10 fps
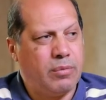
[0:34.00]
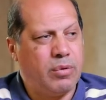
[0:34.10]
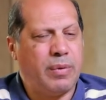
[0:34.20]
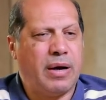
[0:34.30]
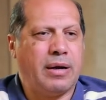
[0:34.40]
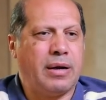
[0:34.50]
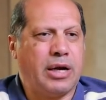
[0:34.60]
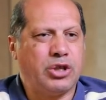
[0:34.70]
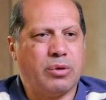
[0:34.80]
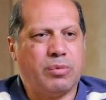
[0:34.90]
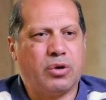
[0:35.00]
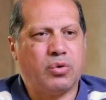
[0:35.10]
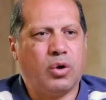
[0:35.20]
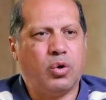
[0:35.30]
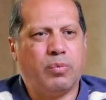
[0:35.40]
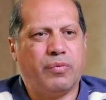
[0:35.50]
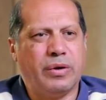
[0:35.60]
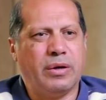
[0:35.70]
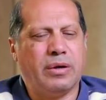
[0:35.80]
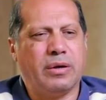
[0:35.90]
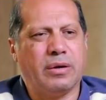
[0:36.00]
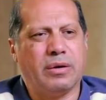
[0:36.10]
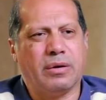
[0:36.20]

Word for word: هما على العشاء برضو قال لهم في